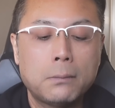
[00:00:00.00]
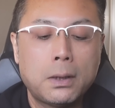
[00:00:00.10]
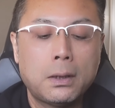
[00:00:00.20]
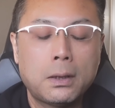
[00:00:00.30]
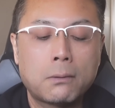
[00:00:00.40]

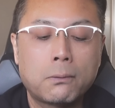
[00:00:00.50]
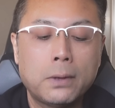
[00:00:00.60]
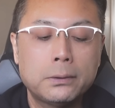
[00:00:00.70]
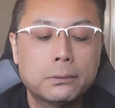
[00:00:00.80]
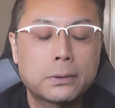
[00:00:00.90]
まあ、こ
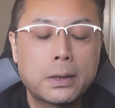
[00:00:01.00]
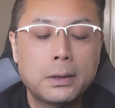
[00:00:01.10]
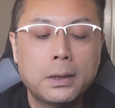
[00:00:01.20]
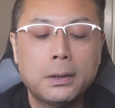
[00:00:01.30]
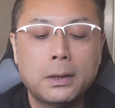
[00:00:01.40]
れはちょっと足
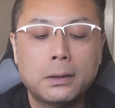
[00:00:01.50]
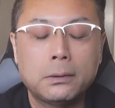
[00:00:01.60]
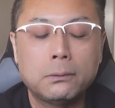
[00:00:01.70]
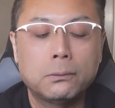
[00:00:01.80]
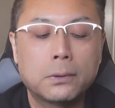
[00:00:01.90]
りないなな
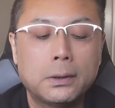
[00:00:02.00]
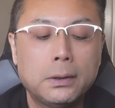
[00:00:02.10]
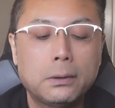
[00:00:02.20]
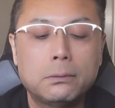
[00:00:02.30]
んていうことが出て